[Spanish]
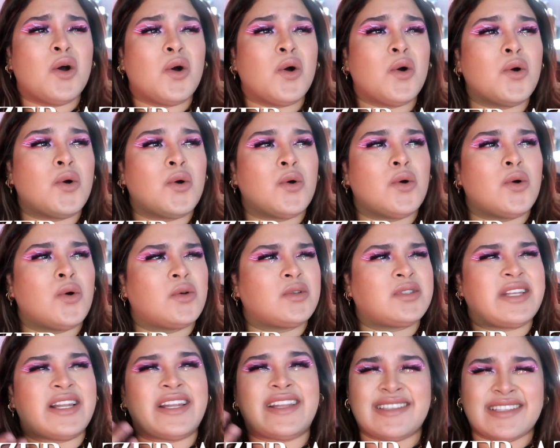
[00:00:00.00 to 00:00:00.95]

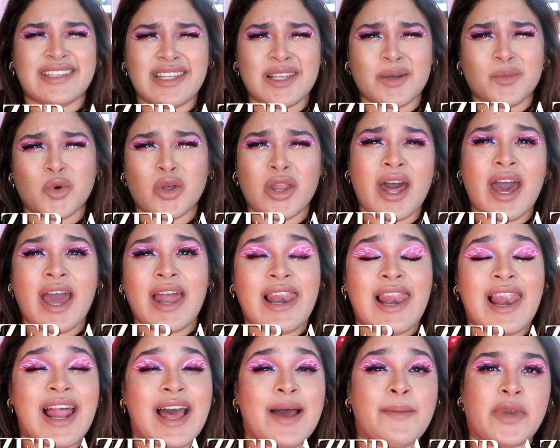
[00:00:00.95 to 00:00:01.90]
o se le dice la moda
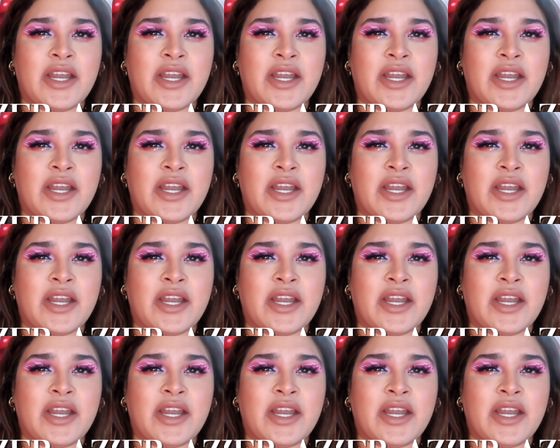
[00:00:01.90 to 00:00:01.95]
la